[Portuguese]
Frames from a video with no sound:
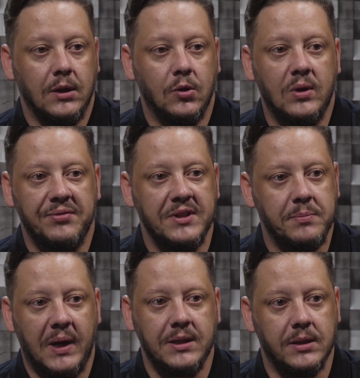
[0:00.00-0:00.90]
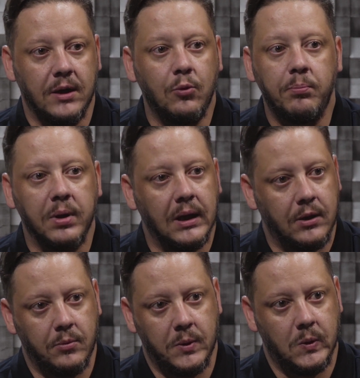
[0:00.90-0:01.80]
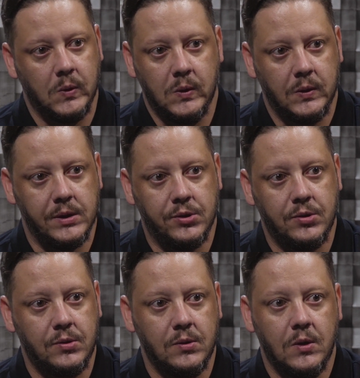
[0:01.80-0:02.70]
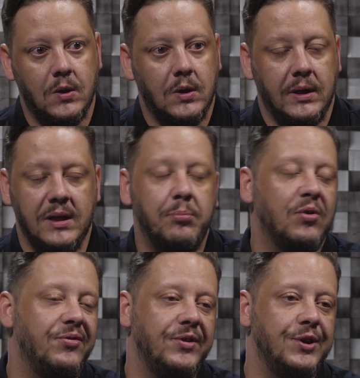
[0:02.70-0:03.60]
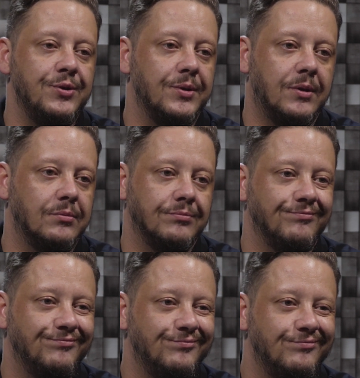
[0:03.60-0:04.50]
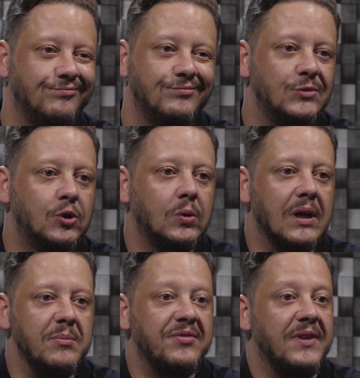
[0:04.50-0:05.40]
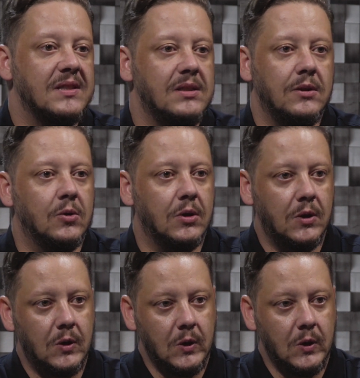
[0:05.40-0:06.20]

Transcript: Nunca fez parte de nenhum plano meu, isso. Ir para o vídeo não, nunca me fascinou.